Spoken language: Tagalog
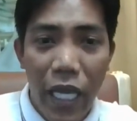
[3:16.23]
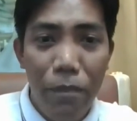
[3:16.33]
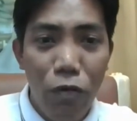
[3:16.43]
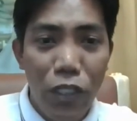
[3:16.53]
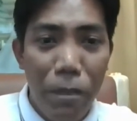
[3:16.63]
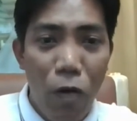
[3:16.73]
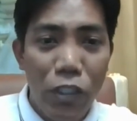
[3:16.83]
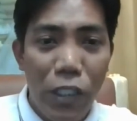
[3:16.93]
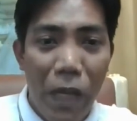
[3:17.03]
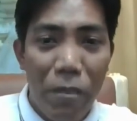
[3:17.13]
Eh buti pa ho
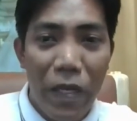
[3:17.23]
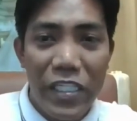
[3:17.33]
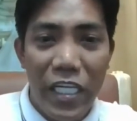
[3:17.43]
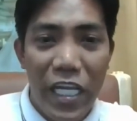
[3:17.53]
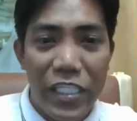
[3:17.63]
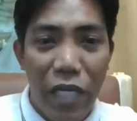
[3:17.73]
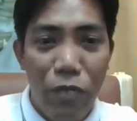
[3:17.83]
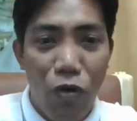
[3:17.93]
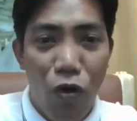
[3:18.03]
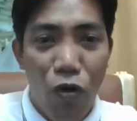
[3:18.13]
si Papay
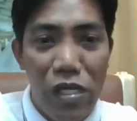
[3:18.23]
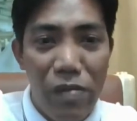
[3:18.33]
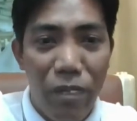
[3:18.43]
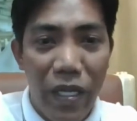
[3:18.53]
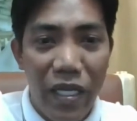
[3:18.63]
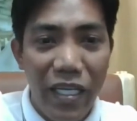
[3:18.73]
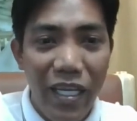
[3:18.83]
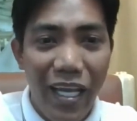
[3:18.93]
sinesave yung olive eh.